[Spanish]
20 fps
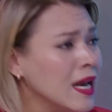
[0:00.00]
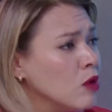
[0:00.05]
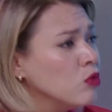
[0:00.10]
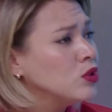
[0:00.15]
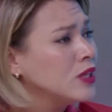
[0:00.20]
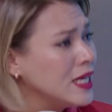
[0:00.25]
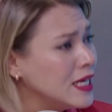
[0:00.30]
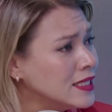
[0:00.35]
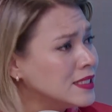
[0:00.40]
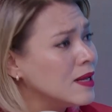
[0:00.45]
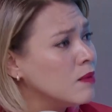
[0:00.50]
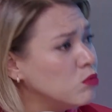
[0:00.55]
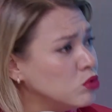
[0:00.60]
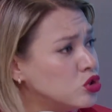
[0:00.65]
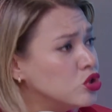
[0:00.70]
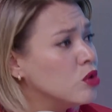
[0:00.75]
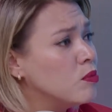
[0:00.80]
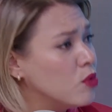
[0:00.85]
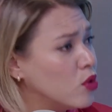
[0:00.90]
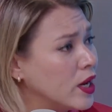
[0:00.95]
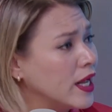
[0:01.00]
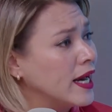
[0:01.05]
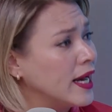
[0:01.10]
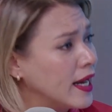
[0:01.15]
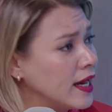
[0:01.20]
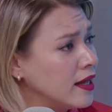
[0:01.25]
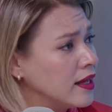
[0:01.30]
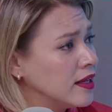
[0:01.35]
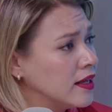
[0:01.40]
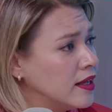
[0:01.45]
que la utiliza mucho
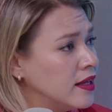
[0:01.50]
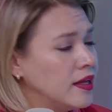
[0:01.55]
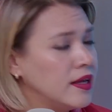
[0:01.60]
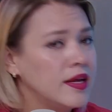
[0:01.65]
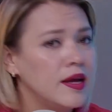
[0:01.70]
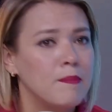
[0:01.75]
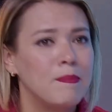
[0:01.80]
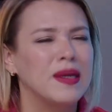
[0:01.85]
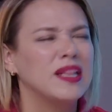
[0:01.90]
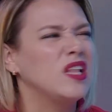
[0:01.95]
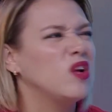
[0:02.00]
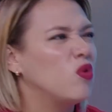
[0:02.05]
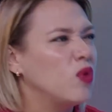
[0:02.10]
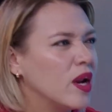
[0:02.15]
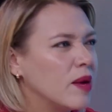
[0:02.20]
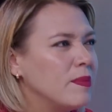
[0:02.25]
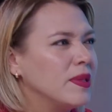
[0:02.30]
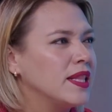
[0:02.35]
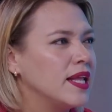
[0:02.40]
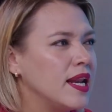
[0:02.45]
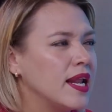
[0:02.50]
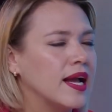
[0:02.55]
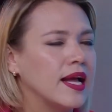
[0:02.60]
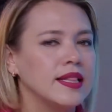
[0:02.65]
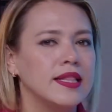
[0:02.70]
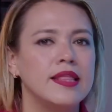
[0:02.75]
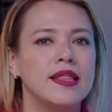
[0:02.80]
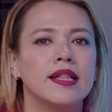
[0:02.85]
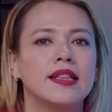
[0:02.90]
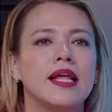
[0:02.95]
Morena particularmente la
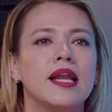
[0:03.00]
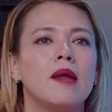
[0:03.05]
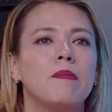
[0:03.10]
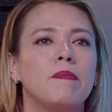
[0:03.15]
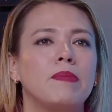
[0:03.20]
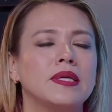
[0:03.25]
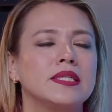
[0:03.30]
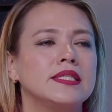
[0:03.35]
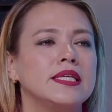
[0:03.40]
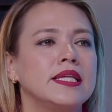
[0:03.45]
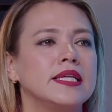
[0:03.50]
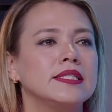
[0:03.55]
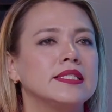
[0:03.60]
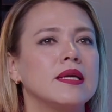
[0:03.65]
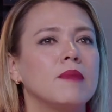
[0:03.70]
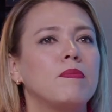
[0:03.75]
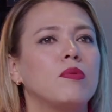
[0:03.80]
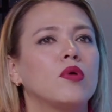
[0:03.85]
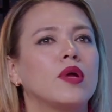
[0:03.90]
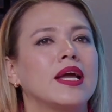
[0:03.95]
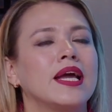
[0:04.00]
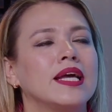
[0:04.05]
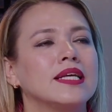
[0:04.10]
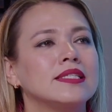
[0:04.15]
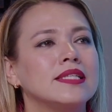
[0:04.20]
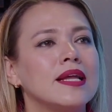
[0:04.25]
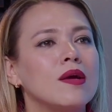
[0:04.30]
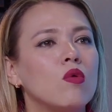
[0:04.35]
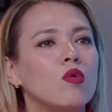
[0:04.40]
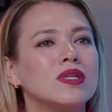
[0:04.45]
candidata a la presidencia, porque
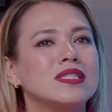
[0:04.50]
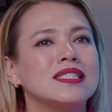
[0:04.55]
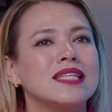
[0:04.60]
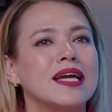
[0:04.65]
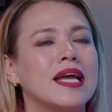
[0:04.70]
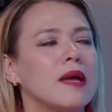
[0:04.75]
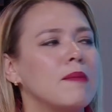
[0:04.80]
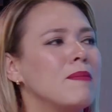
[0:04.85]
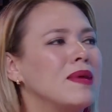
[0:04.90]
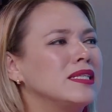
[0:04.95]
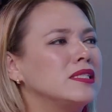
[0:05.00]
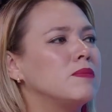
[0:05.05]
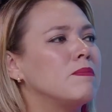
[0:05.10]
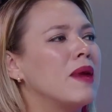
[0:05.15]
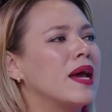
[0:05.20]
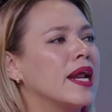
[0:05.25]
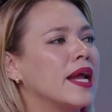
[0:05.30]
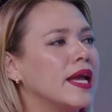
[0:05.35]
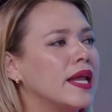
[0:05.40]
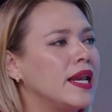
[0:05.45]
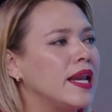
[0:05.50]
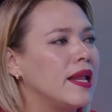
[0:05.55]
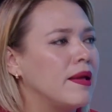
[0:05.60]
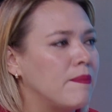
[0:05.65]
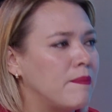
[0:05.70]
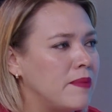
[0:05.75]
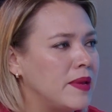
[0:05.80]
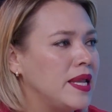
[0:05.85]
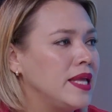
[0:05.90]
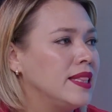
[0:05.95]
es la encuesta que más margen
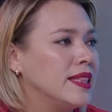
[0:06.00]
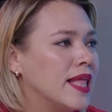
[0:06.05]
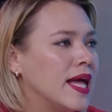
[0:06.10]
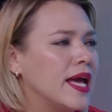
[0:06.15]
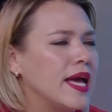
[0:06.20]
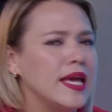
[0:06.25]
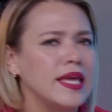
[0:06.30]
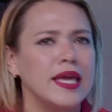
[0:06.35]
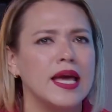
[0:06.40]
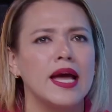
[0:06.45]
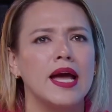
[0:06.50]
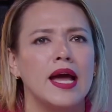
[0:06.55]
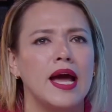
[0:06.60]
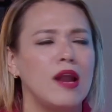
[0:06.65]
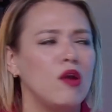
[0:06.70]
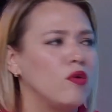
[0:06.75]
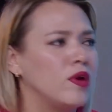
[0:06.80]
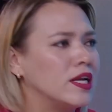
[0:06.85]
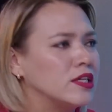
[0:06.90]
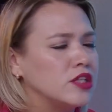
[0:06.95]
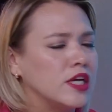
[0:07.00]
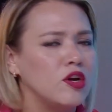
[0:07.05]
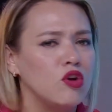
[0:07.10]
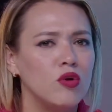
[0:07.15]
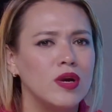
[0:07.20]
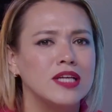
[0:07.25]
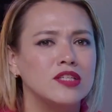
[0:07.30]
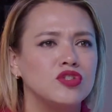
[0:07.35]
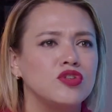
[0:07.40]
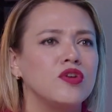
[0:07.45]
le brinda a ella en
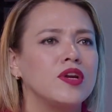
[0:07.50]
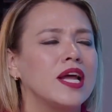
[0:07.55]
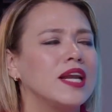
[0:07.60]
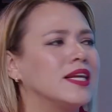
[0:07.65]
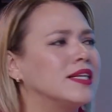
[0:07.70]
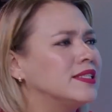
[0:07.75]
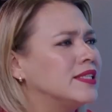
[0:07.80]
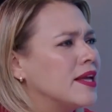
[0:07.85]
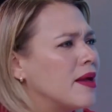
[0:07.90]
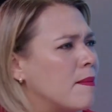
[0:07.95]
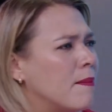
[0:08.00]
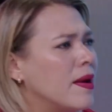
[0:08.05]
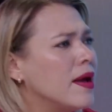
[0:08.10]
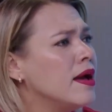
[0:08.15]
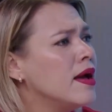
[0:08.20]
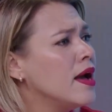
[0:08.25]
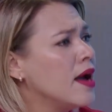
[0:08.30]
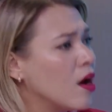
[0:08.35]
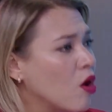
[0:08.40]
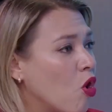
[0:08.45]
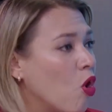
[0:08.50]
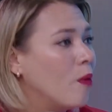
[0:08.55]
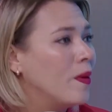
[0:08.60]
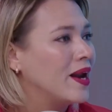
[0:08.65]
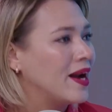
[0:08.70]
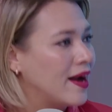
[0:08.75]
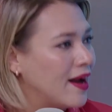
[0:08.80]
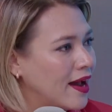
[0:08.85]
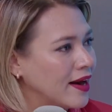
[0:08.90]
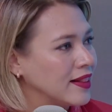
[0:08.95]
lo nacional que se llama
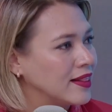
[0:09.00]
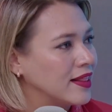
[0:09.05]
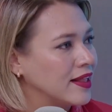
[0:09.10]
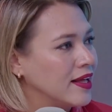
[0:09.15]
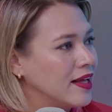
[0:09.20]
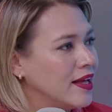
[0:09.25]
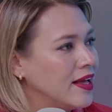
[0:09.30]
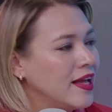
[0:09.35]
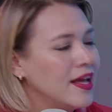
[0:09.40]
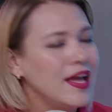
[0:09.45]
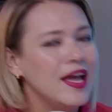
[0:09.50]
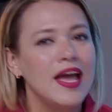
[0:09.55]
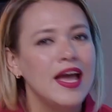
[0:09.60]
Gobernarte.